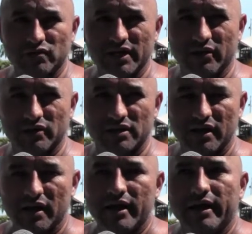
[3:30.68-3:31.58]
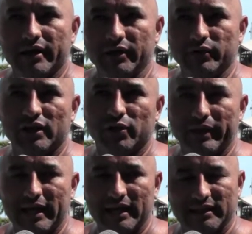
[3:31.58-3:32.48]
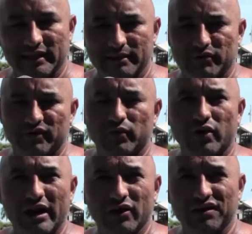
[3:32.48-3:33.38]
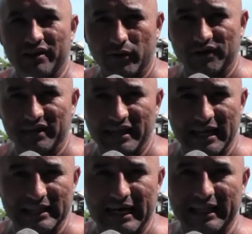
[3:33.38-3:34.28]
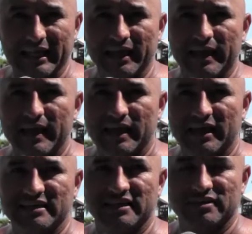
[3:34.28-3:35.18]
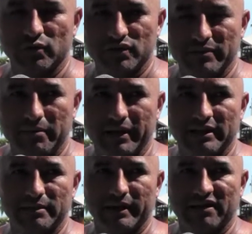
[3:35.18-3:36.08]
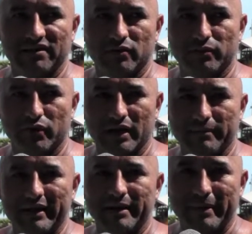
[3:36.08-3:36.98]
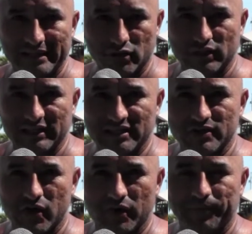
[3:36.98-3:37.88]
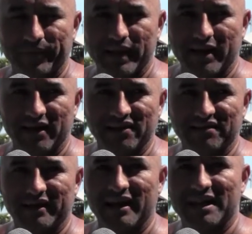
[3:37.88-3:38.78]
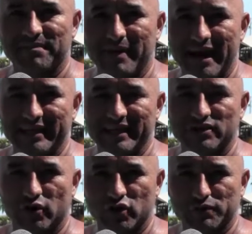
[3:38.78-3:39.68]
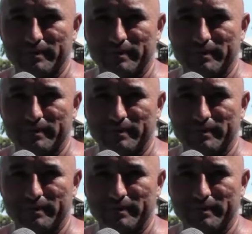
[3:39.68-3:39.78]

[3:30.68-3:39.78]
Recalca la posibilidad de la natación terapéutica que se va a conversar con los directivos y esto es importante para aplicar con una escuela permanente en el sector.